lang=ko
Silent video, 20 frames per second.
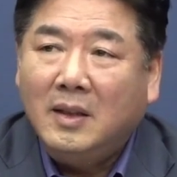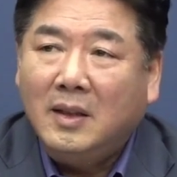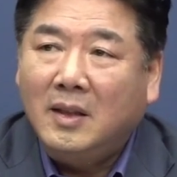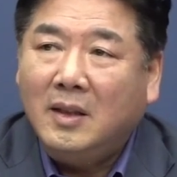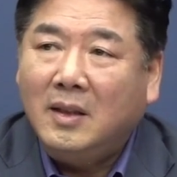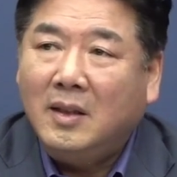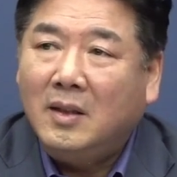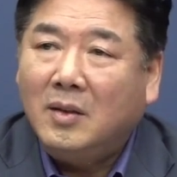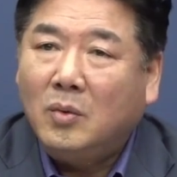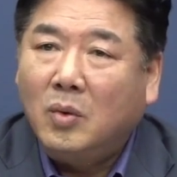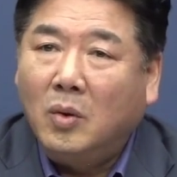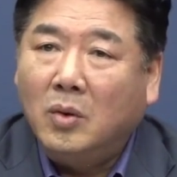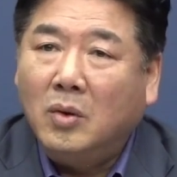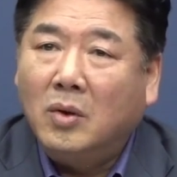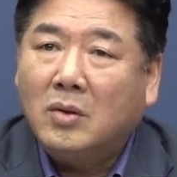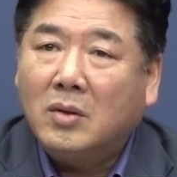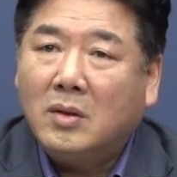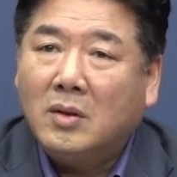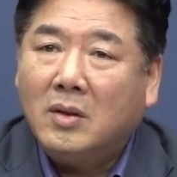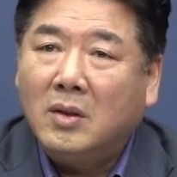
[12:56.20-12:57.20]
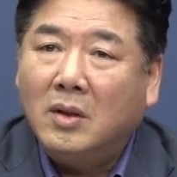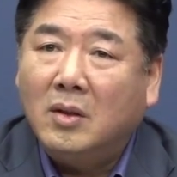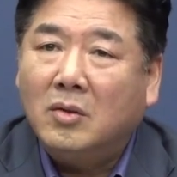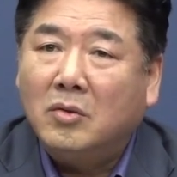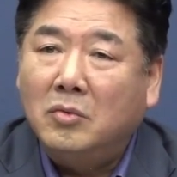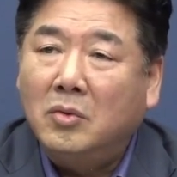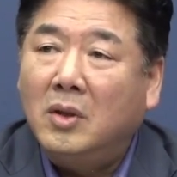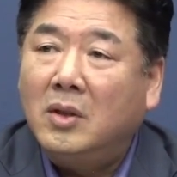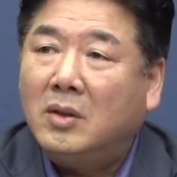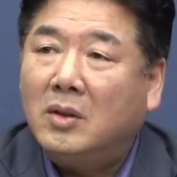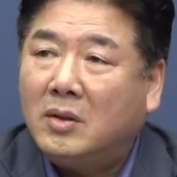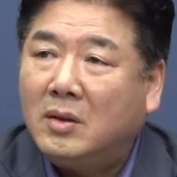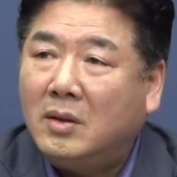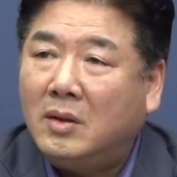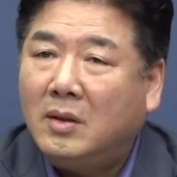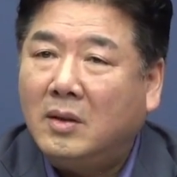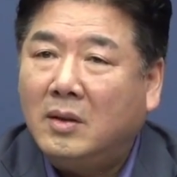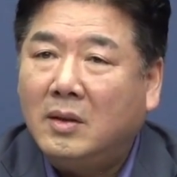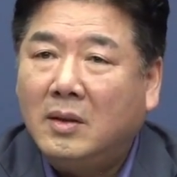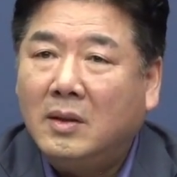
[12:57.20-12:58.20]
이 도덕적 우월
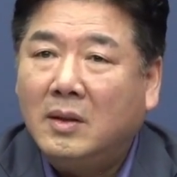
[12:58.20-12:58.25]
성